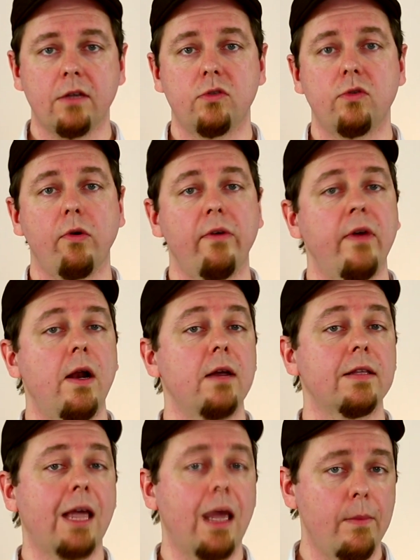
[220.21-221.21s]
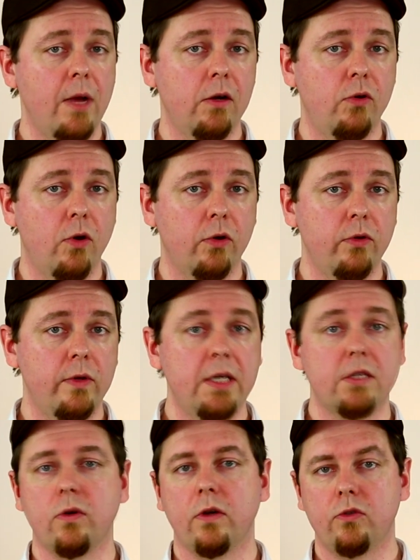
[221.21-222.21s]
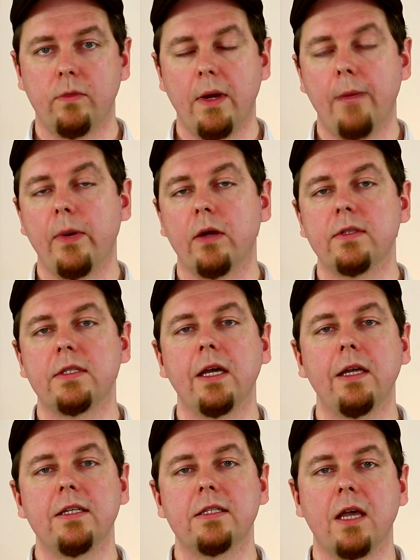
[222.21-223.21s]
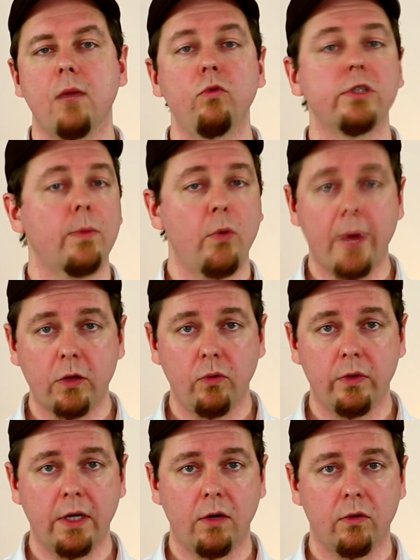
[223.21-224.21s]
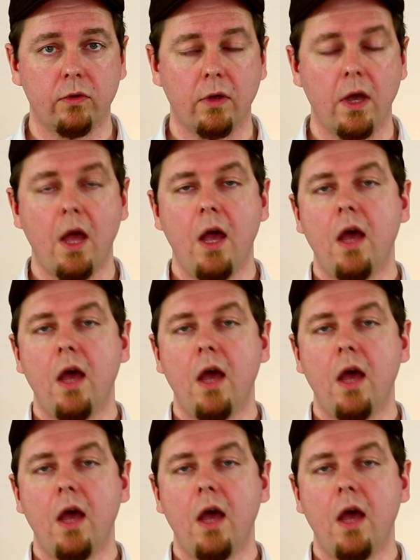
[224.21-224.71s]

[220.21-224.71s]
qui se révéla très mal coordonné et se résuma par une série d'escarmouches un peu partout en Irlande.